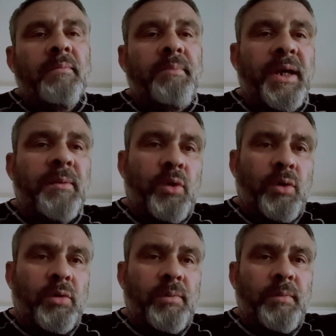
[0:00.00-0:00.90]
Benim
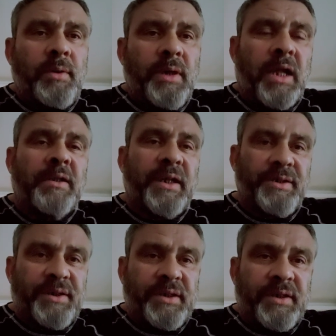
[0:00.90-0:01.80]
oğlum
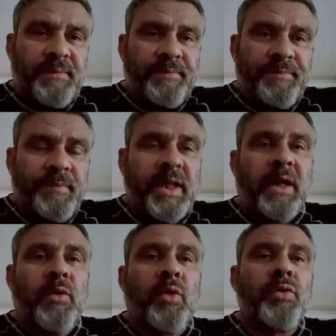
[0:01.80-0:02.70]
halterciydi.
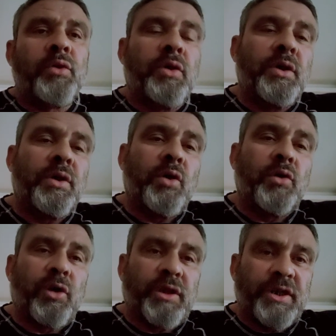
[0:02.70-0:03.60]
Yani
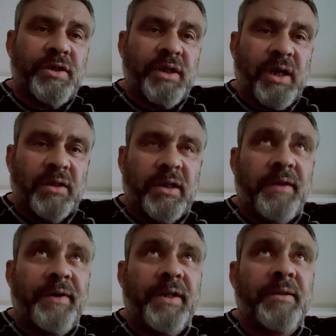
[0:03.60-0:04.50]
14 e, yaşında
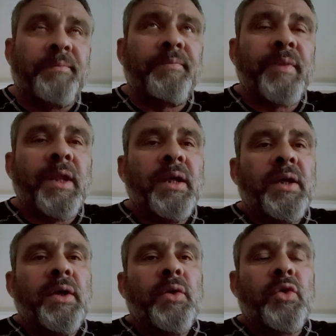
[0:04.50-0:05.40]
haltere verdim.
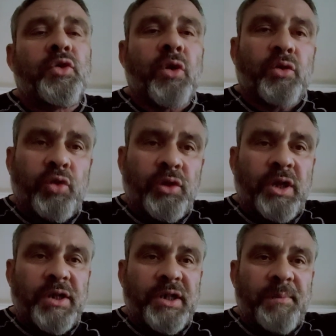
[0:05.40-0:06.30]
3-4
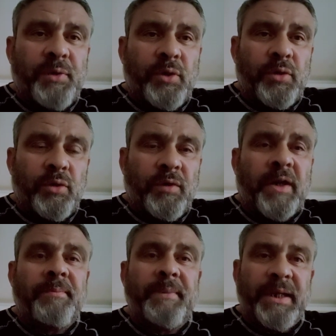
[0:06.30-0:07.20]
Türkiye şampiyonluğu
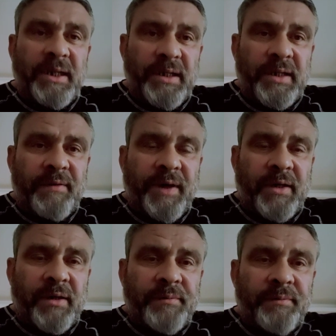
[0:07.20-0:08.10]
var, milliliği var.